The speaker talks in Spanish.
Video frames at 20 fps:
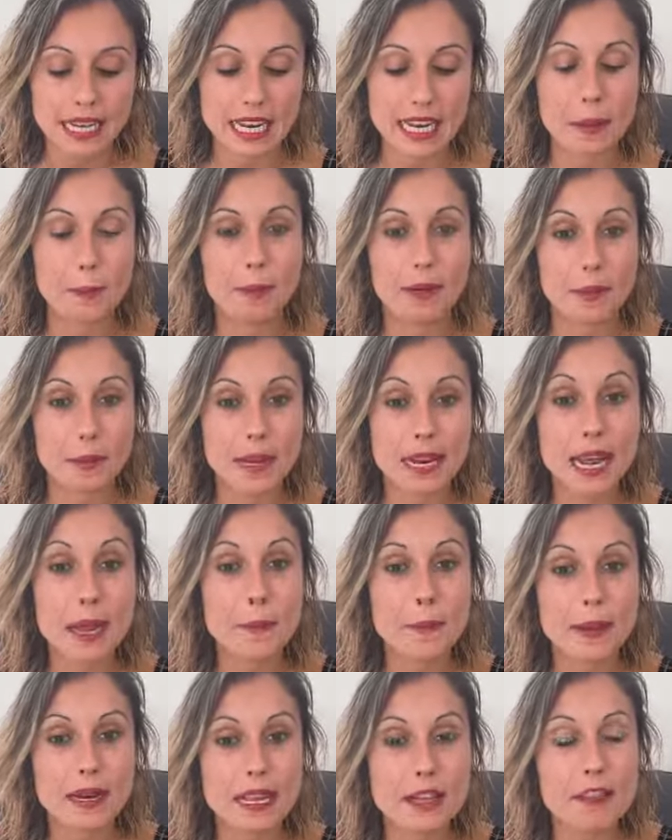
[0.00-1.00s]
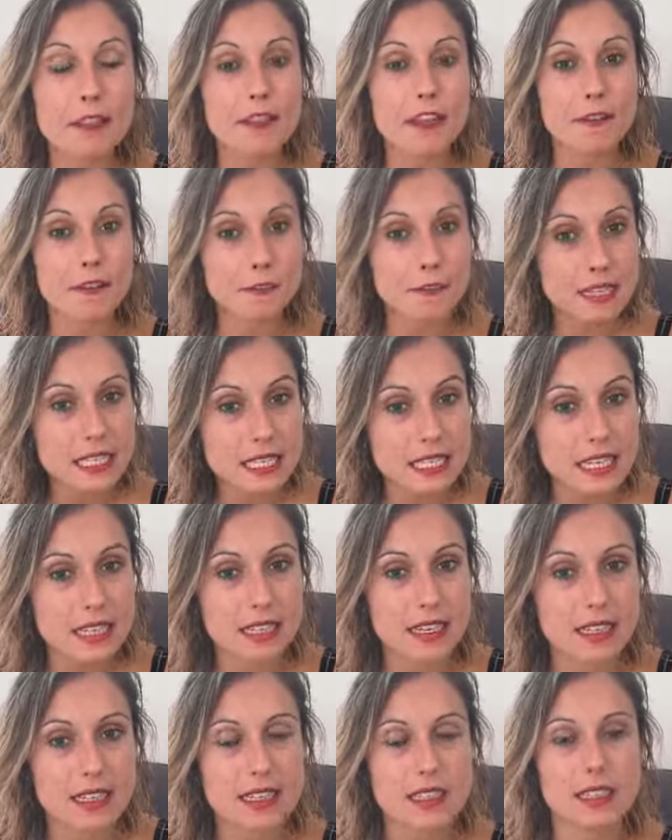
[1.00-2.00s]
que las primeras experiencias
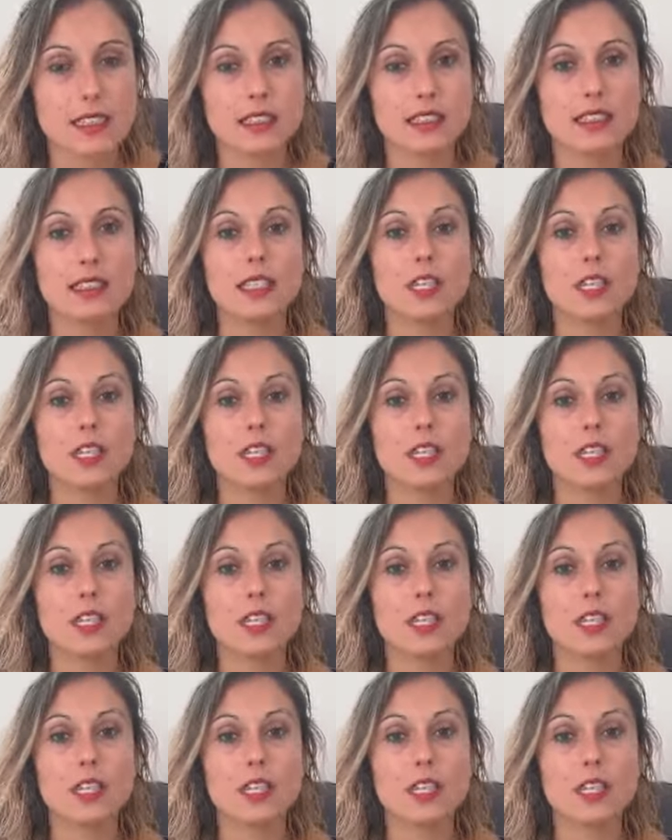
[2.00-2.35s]
físicas